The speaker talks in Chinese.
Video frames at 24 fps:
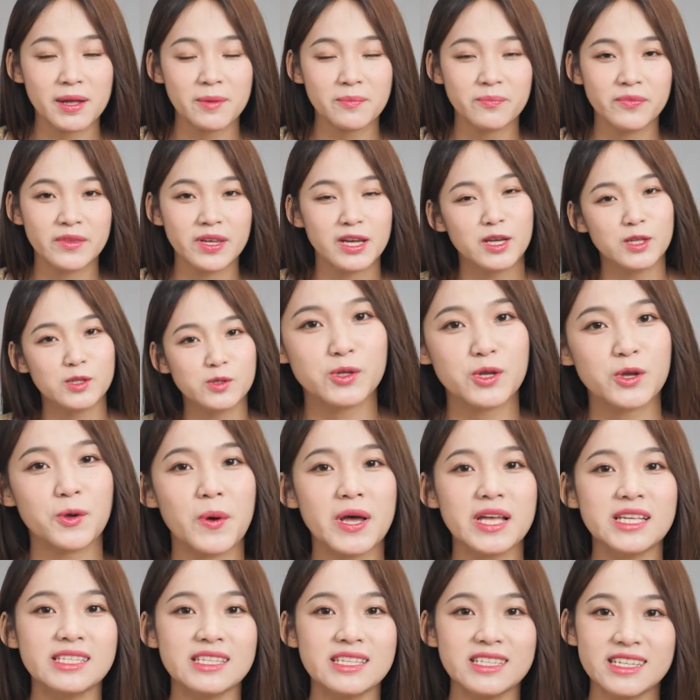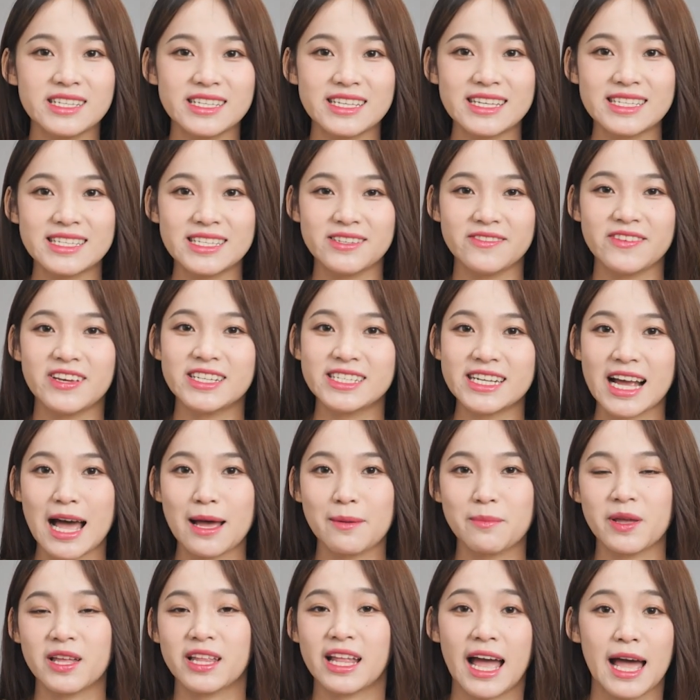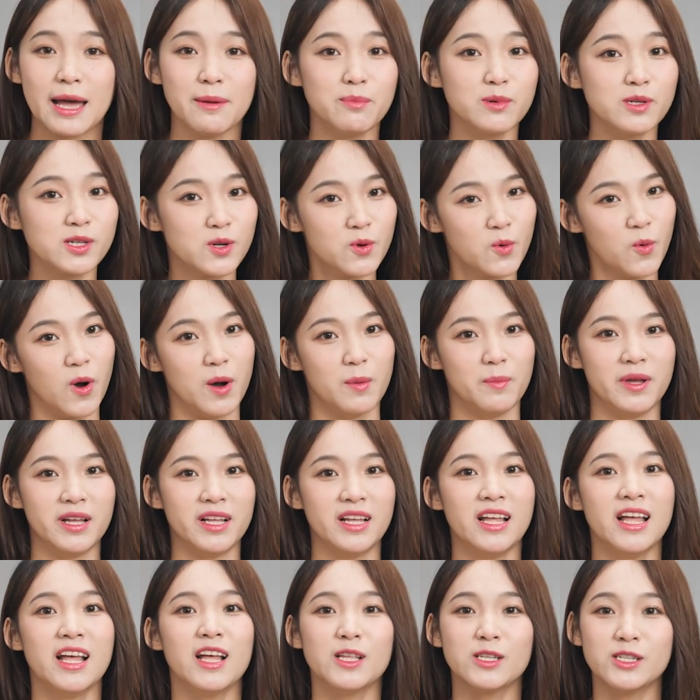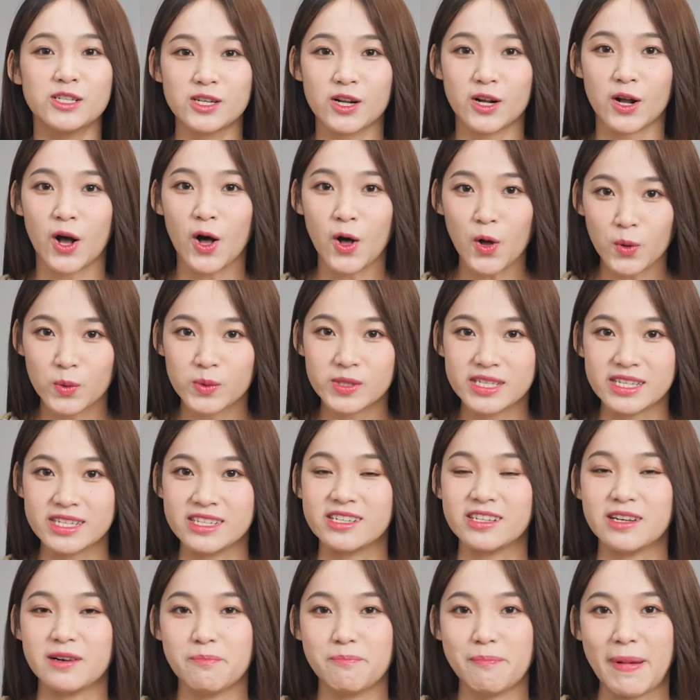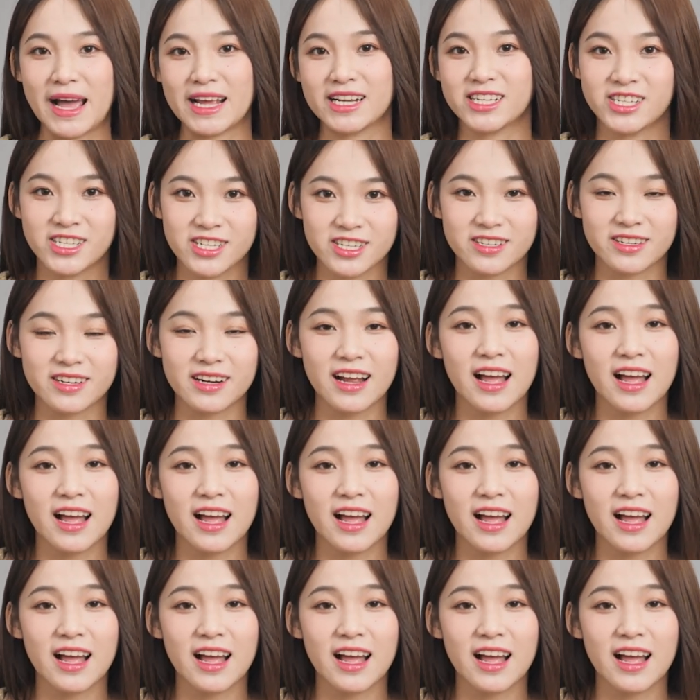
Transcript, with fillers: 吗？最关心这些细微差别的还不是我们，是后进者百事。